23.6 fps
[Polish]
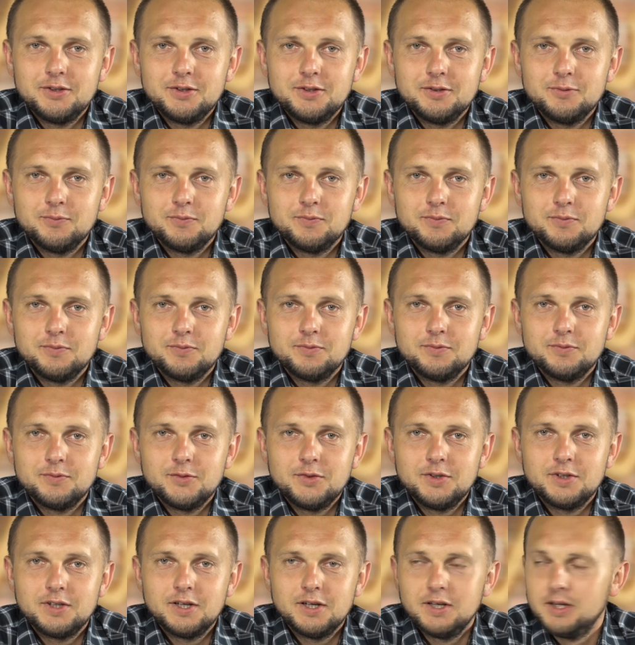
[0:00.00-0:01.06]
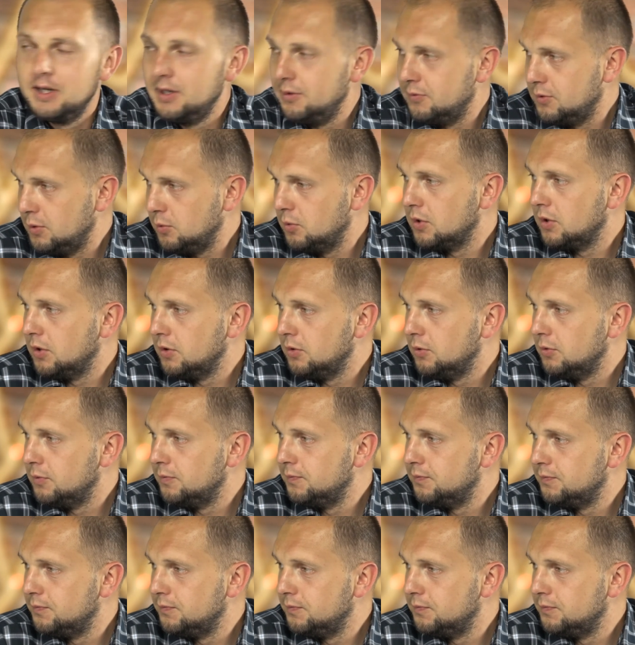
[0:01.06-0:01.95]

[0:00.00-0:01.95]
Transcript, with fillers: I co? I tyle I tym, w tym tygodniu.